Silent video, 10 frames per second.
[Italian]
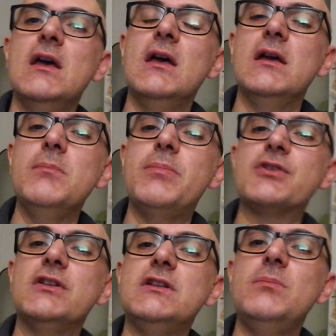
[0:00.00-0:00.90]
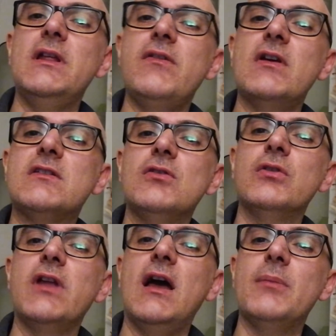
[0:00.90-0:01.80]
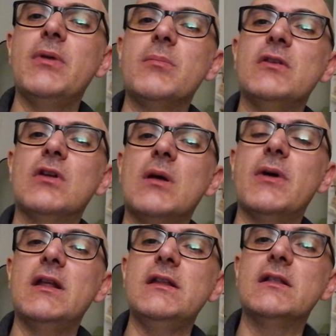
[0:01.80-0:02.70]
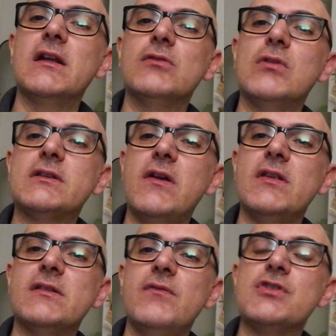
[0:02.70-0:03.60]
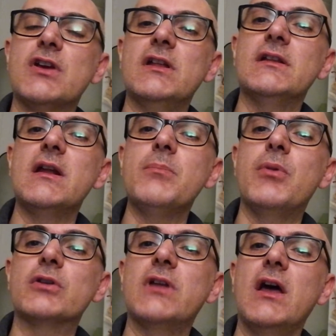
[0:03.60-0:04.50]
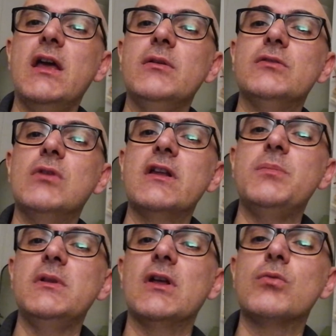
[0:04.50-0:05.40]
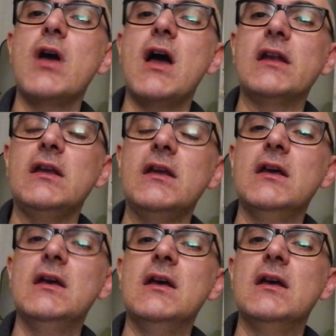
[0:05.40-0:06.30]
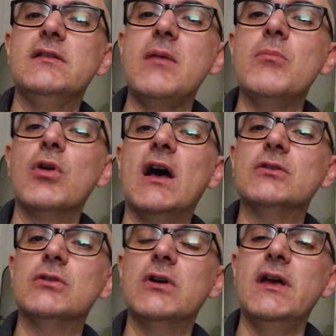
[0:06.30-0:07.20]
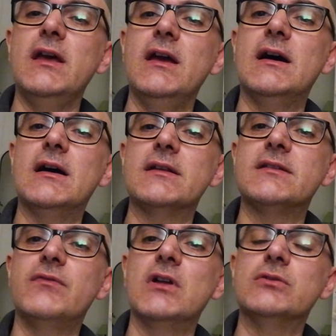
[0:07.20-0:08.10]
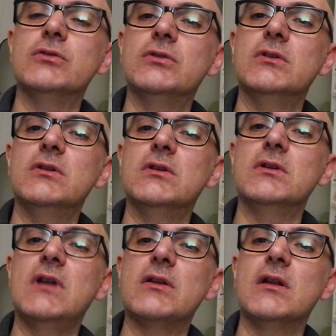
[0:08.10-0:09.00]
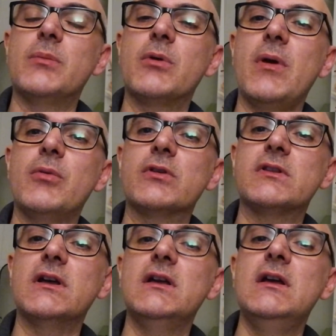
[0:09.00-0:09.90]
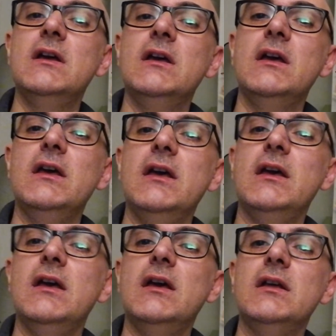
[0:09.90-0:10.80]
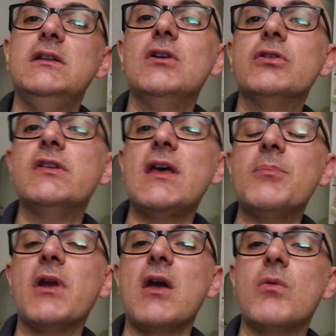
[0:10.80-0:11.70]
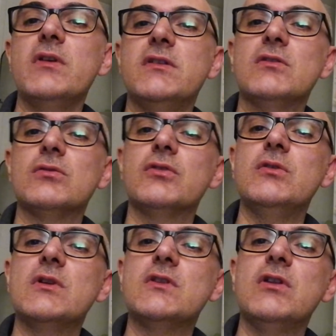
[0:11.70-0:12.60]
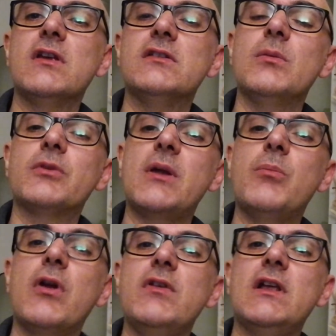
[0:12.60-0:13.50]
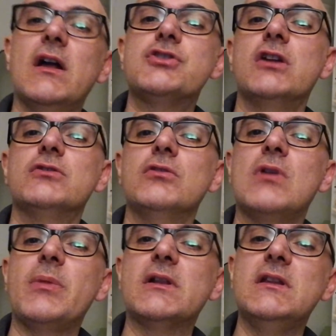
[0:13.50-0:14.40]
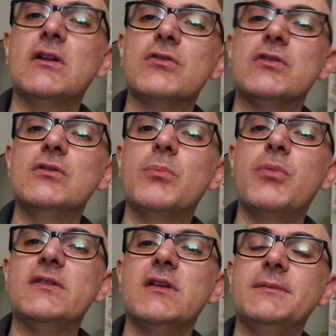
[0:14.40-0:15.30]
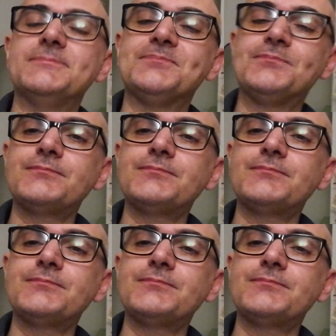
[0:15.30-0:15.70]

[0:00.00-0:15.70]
impercettibile deviazione ha permesso alla palla di andare sulla traversa invece che di andare in porta e sulla respinta Rugani si è immolato e ha salvato uh, la, la, propria porta. Eh, dico di sempre che queste sono situazioni che si potrebbero evitare, certo in una partita non, non può essere